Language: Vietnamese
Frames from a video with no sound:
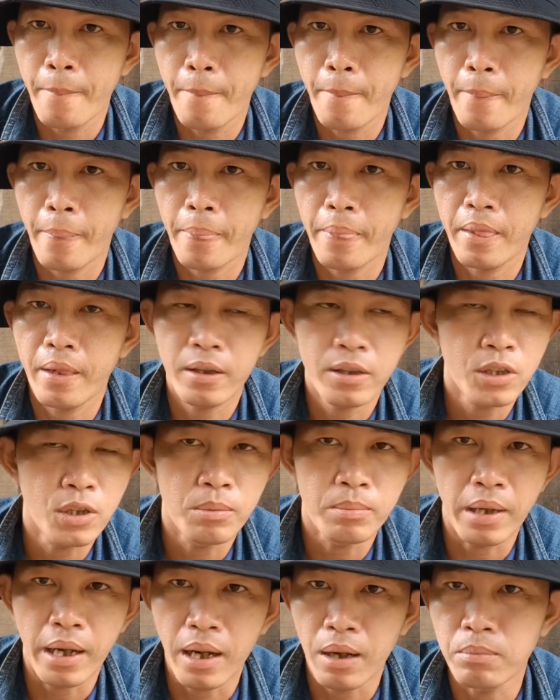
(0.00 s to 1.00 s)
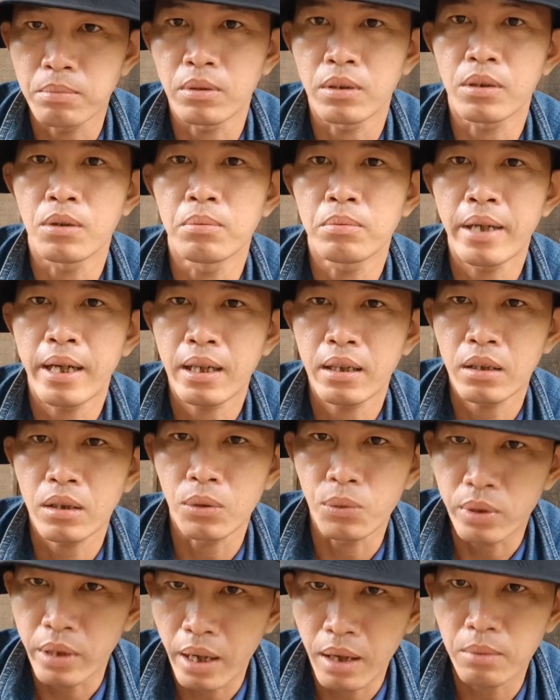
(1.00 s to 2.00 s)
nói chung là ông này cũng đáng
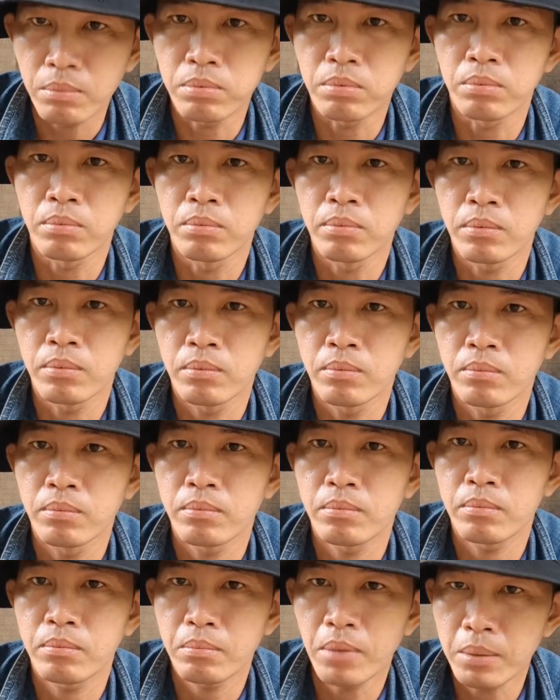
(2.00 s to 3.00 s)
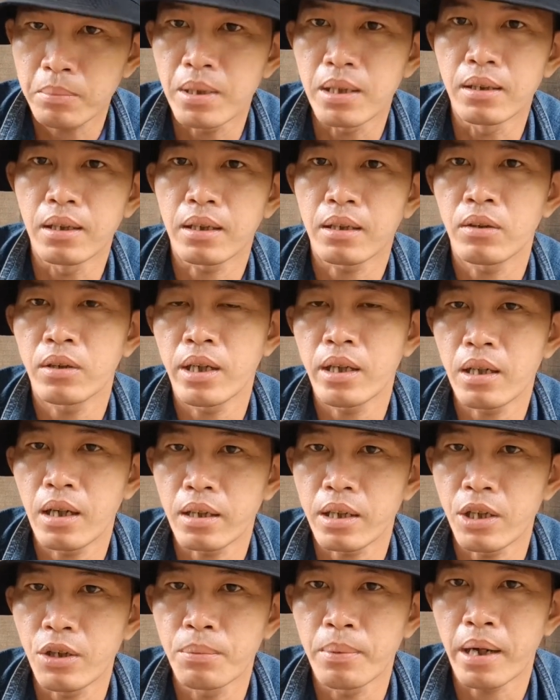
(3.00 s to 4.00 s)
tuổi ông bất bình là có thể
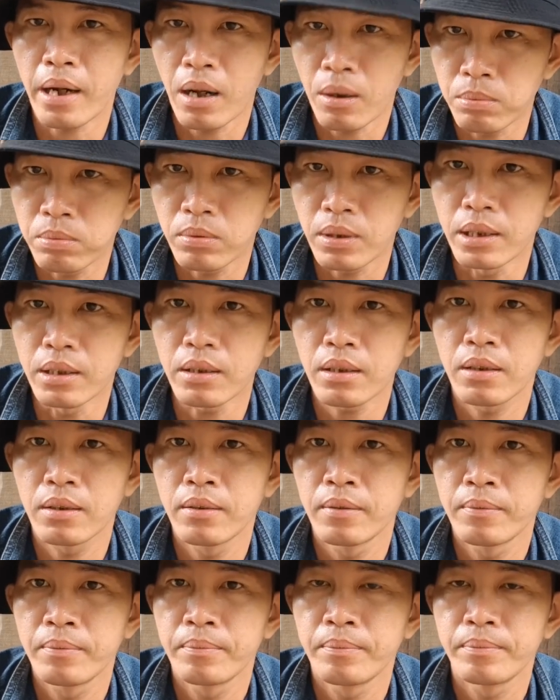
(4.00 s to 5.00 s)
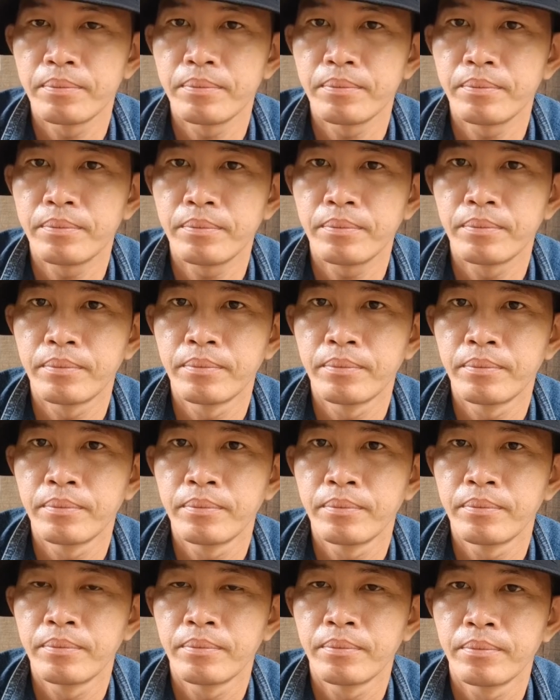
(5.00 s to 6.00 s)
là kêu bằng ông được ừ.
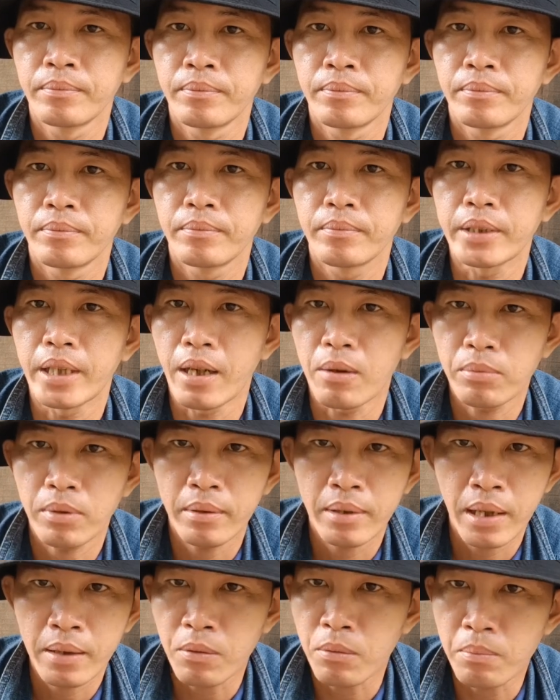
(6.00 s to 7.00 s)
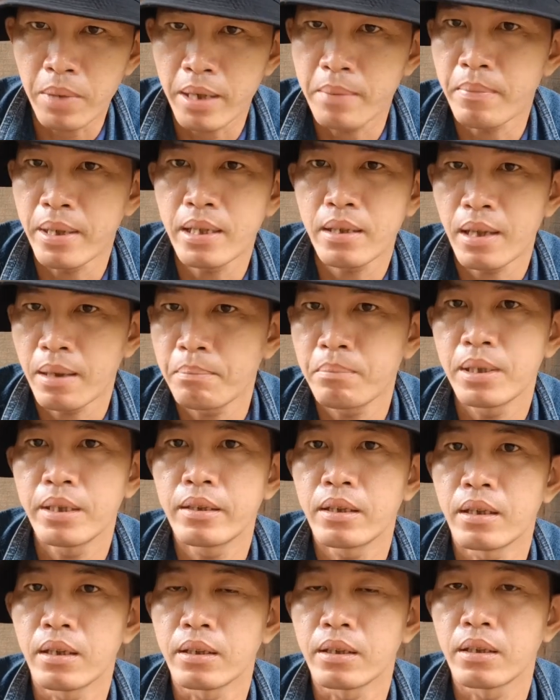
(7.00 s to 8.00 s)
thì ông nay cũng bảy mấy tám
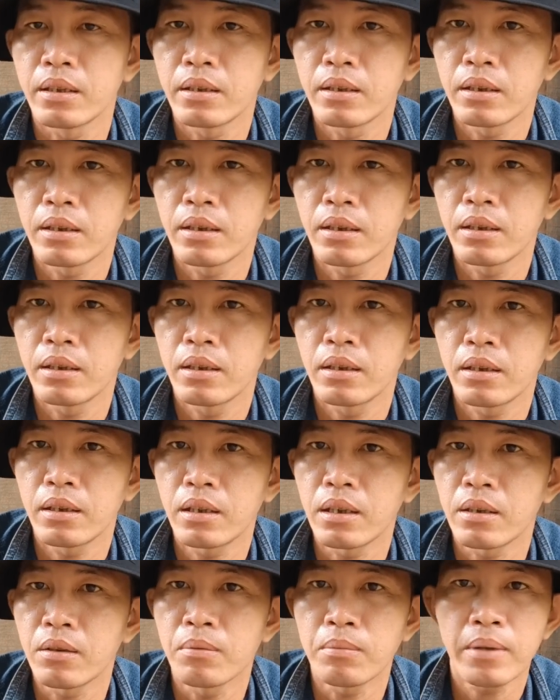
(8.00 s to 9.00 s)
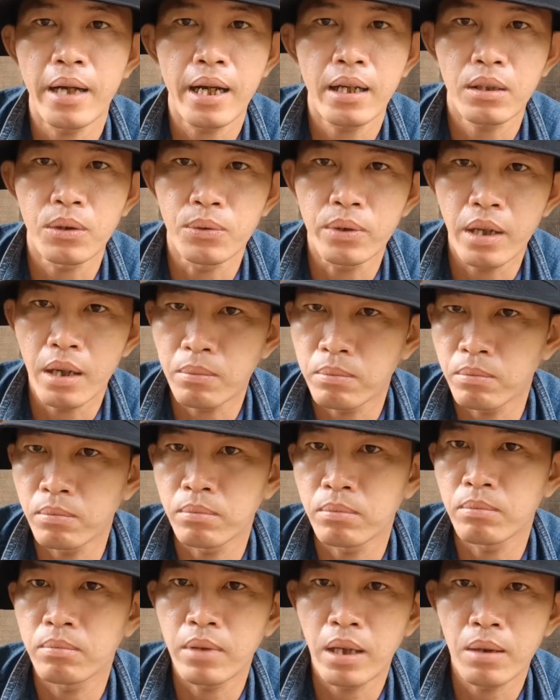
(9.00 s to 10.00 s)
mươi rồi thì cũng đáng tuổi
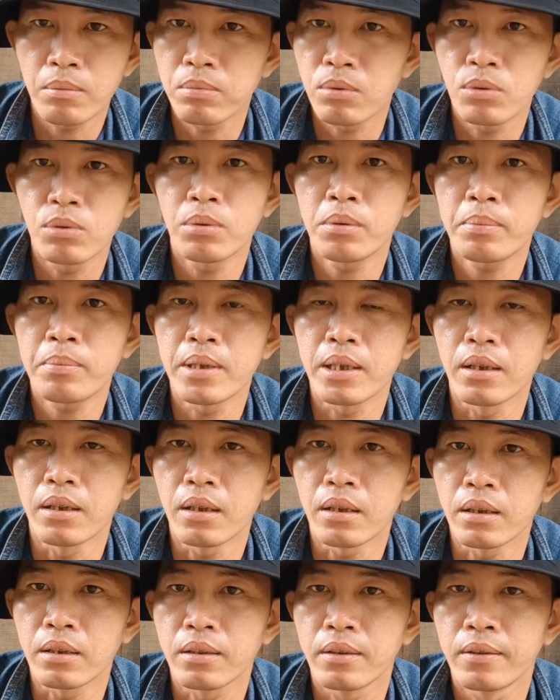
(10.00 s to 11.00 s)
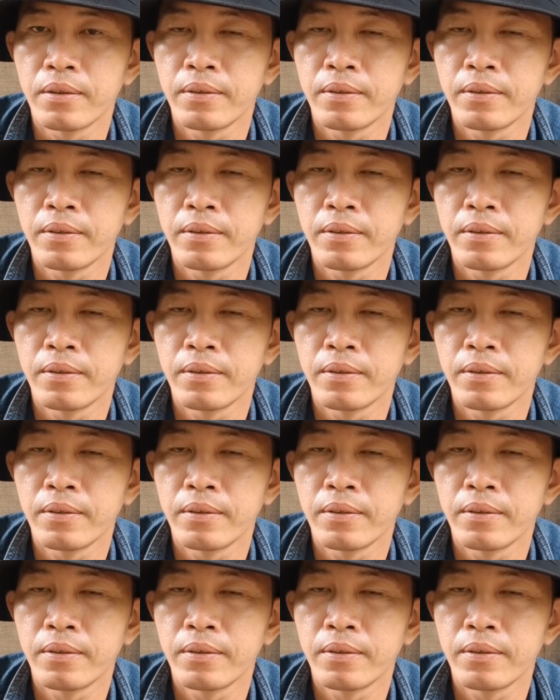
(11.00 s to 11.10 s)
ông ông của bất bình rồi